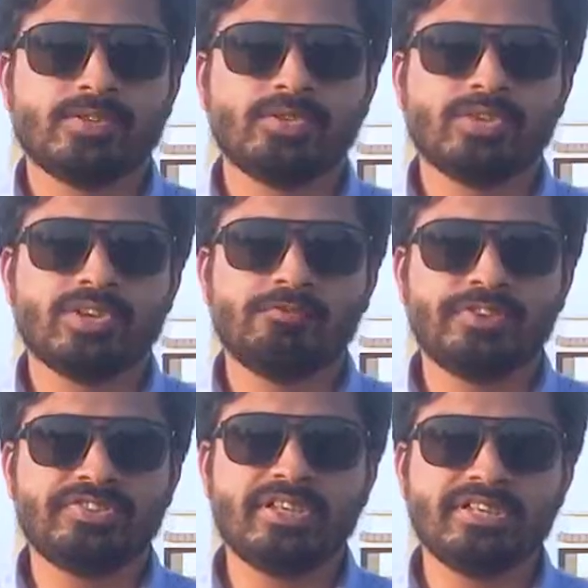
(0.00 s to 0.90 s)
तो अगर हम
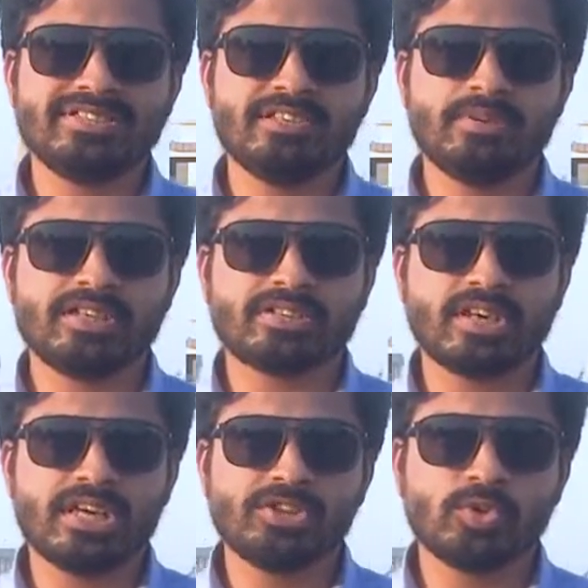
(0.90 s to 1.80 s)
फैसिलिटीज़ की बात
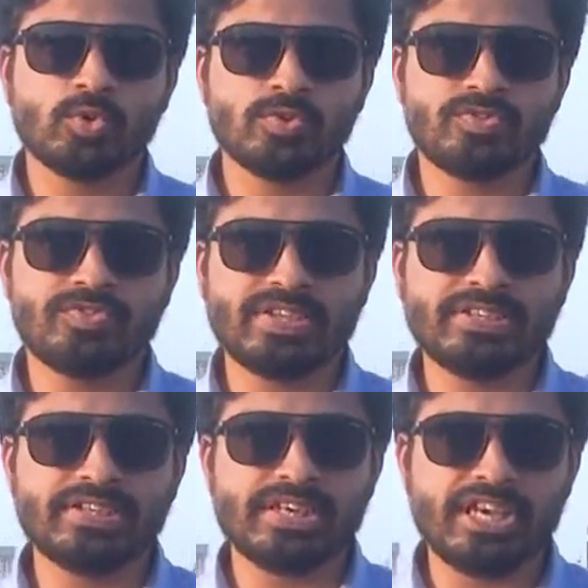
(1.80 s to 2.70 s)
करें तो
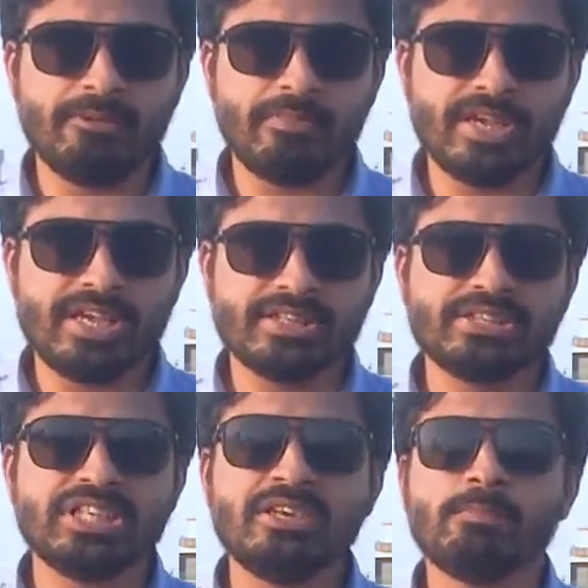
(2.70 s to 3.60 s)
सेक्टर ए में
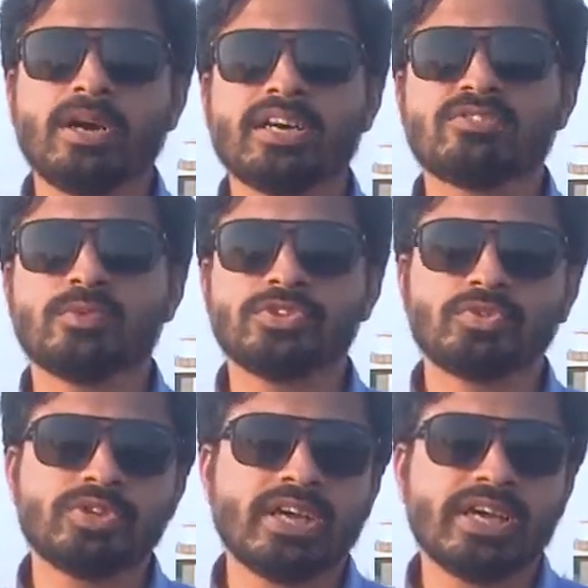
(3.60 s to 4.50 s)
तीन पार्क्स
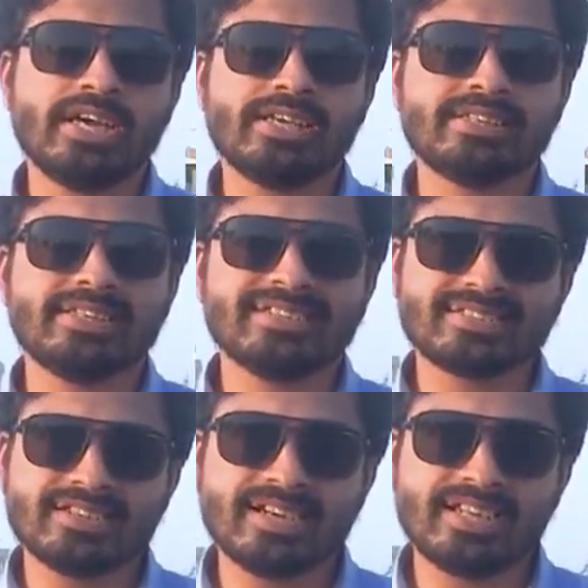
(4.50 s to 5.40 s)
मौजूद हैं दस
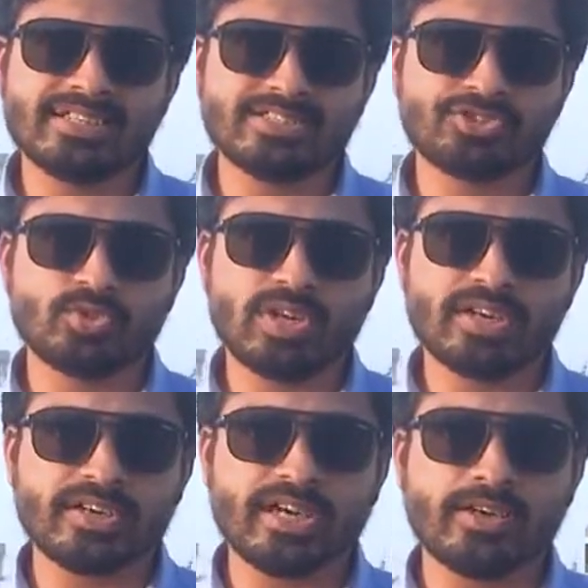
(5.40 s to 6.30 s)
कनाल सोलह
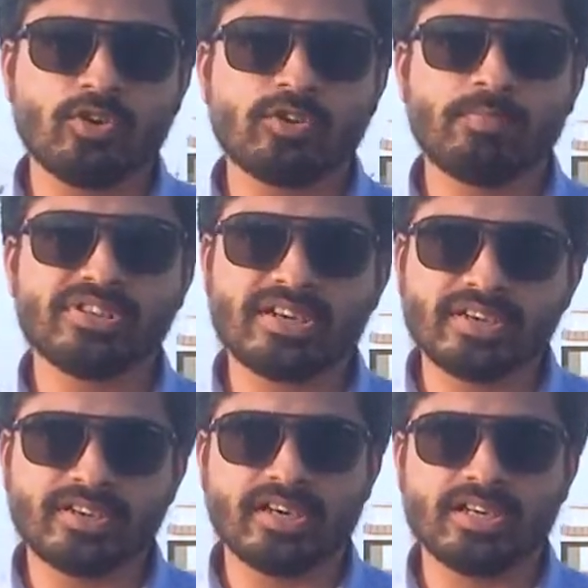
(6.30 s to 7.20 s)
कनाल और पंद्रह
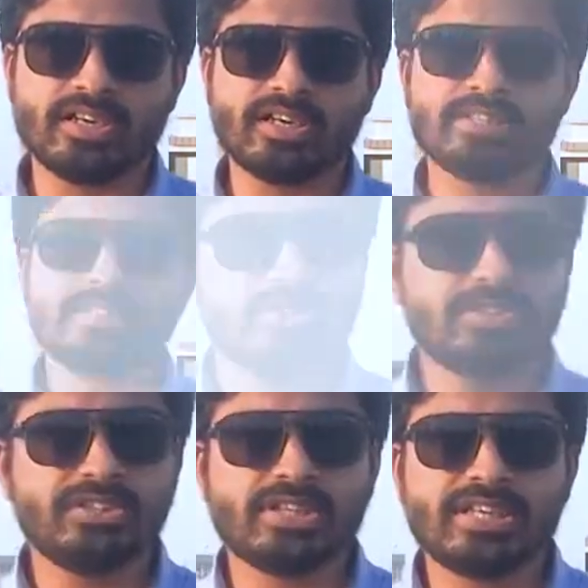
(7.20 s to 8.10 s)
कनाल का
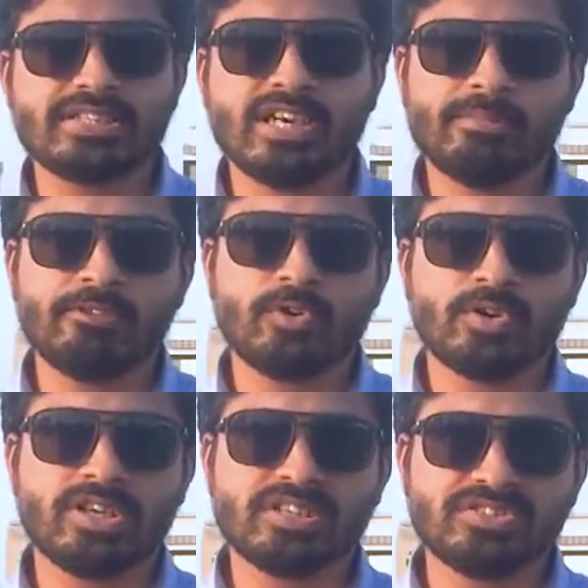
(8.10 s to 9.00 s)
इसी तरह यहाँ पे
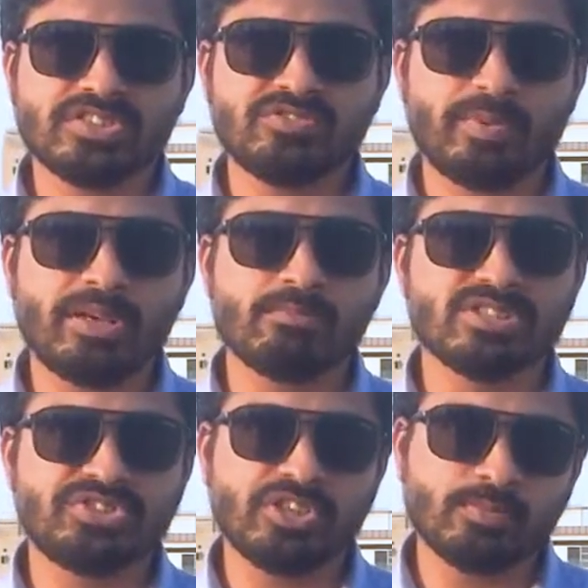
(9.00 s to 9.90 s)
वॉकिंग डिस्टेंस पे
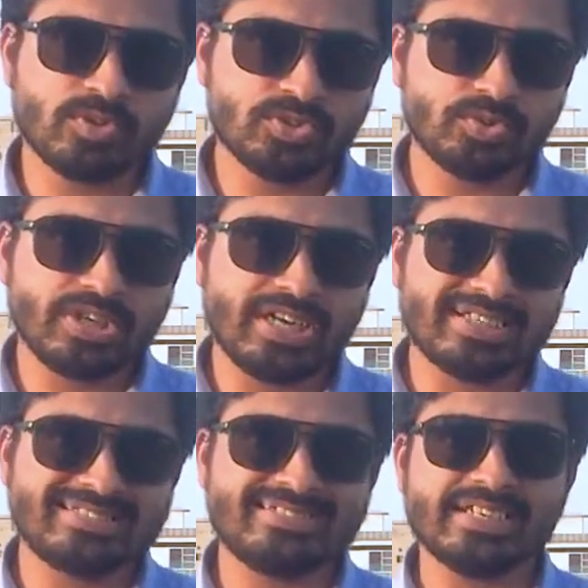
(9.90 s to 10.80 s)
मस्जिद मौजूद
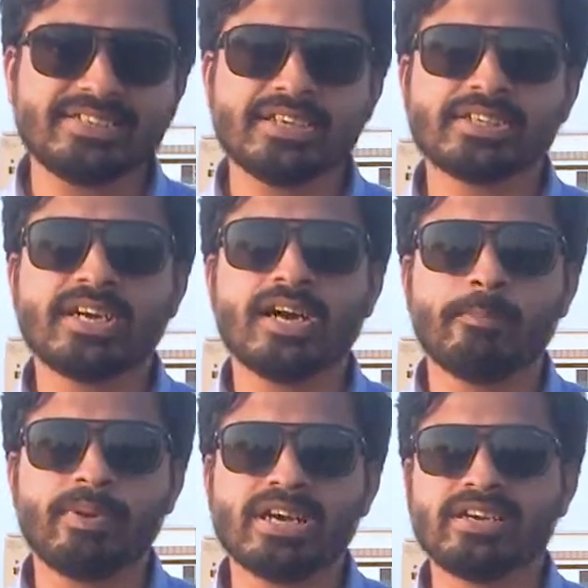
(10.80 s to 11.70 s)
है सेक्टर का
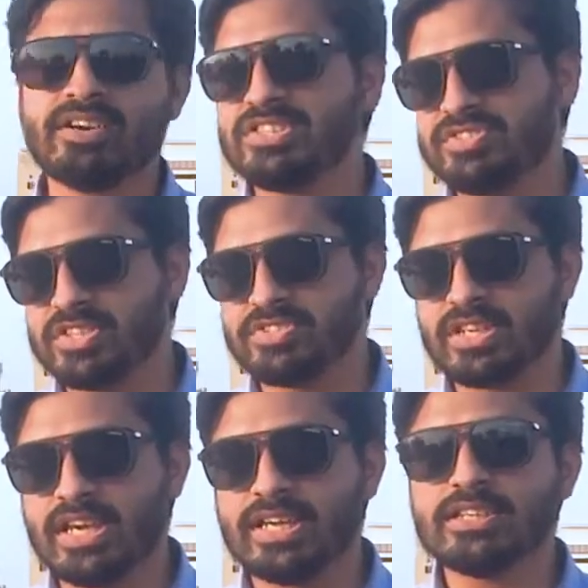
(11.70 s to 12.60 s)
अपना ग्रिड
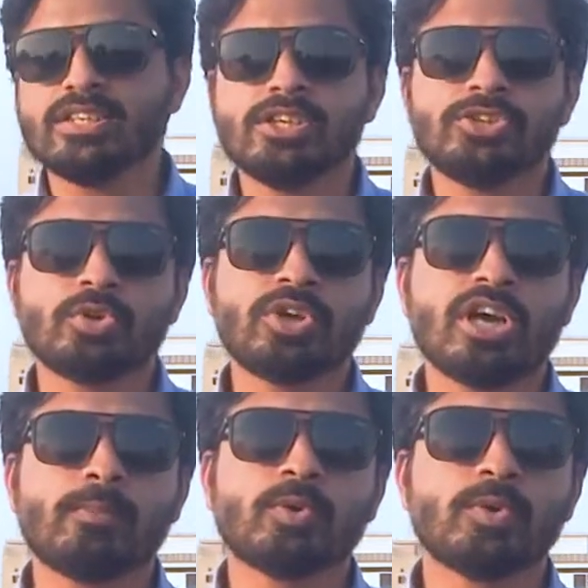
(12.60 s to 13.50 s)
स्टेशन है जो कि
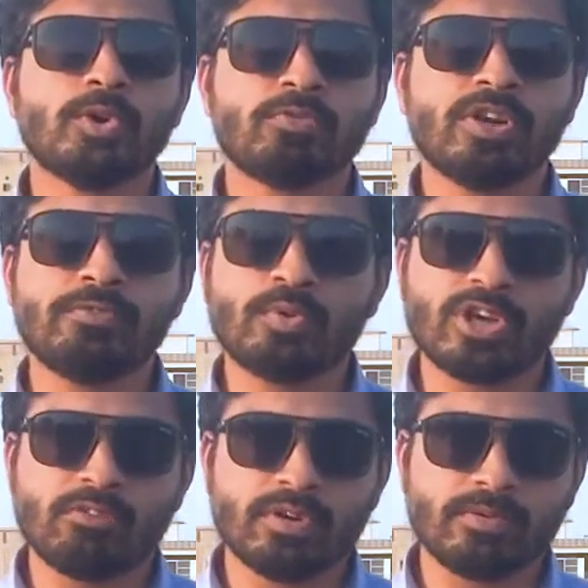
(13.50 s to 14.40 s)
आपको 24 फोर
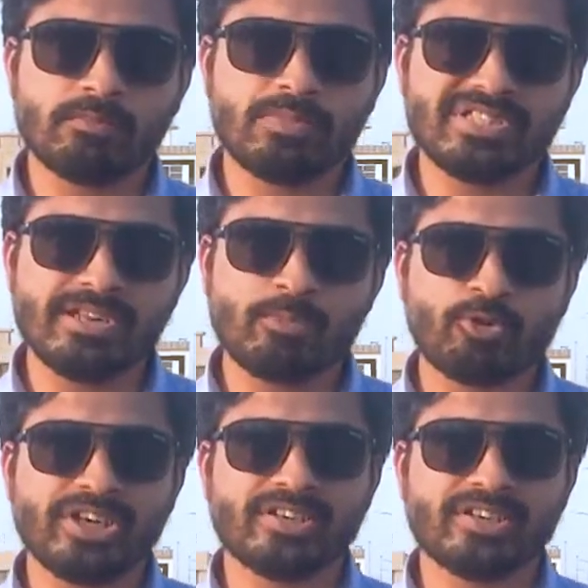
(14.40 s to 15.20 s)
आवर बिजली प्रोवाइड